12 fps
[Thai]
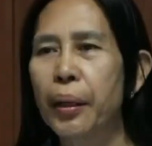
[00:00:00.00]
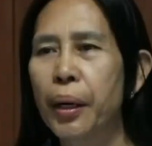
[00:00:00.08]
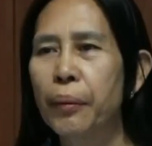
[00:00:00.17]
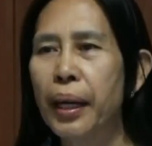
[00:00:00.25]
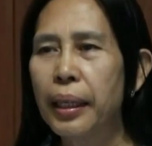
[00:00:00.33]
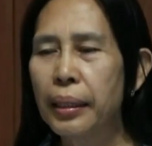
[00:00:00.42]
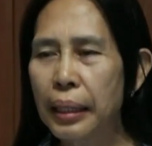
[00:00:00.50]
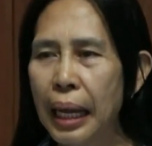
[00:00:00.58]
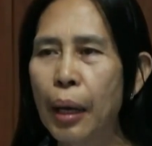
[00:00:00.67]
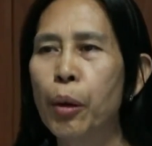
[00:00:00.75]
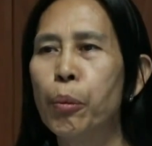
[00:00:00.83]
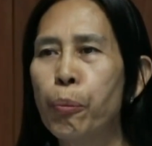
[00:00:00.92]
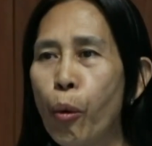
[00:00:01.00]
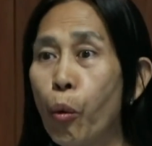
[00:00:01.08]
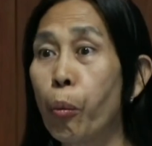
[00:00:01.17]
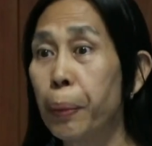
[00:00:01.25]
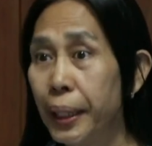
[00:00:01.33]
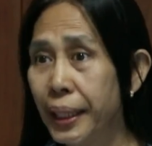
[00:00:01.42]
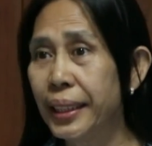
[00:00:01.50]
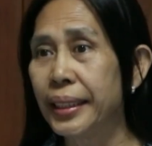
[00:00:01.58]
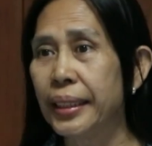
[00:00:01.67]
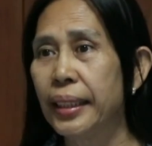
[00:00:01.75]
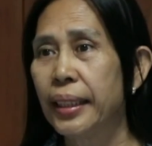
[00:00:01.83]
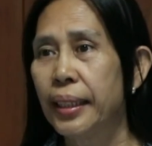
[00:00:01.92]
ยความว่าเราปลูกพืช
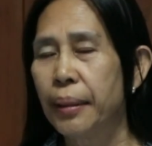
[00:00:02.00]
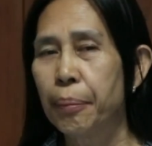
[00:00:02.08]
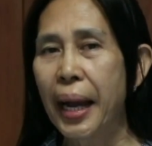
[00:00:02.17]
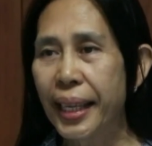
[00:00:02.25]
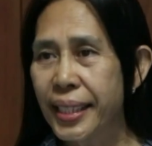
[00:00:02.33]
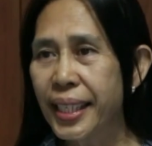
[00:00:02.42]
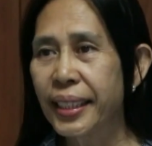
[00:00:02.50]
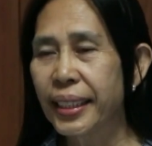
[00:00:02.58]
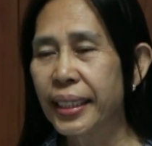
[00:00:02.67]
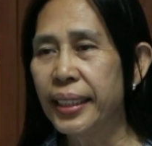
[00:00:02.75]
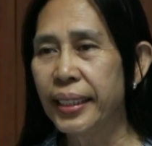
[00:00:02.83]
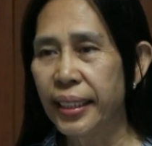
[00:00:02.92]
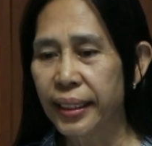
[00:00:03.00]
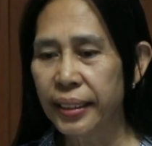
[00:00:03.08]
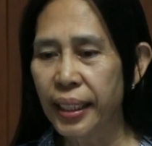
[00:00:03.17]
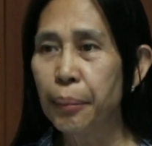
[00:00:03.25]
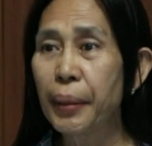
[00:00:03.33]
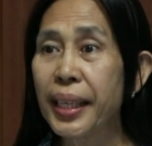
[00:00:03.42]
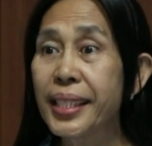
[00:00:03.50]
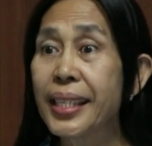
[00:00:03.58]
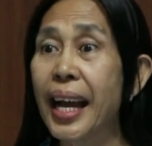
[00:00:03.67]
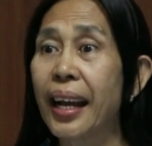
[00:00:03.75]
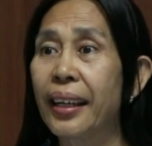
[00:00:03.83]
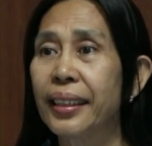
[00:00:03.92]
ไม้เศรษฐกิจอย่างเช่นไม้
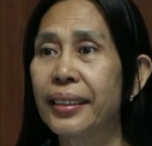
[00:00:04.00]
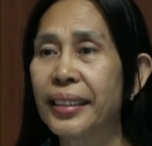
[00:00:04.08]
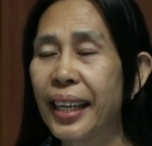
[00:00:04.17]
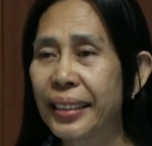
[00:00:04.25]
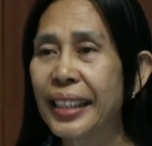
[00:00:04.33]
สักยาง